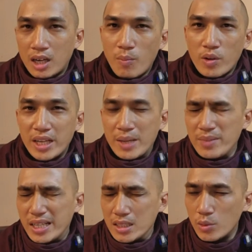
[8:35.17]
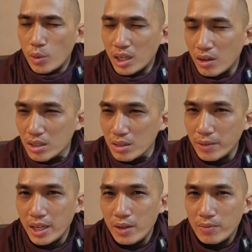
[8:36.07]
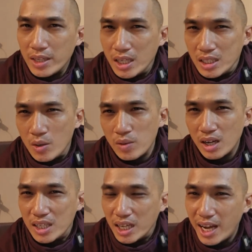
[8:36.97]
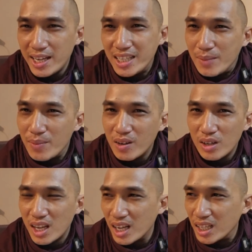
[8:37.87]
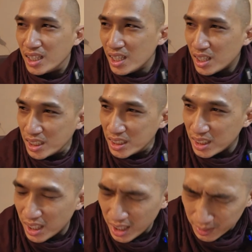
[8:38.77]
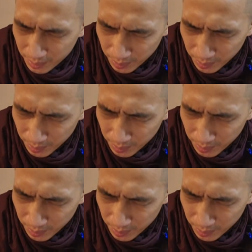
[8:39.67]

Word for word: có một cái điểm này sư quên nói chứ vị để vị hình dung hơn là cái gì mà gọi là à,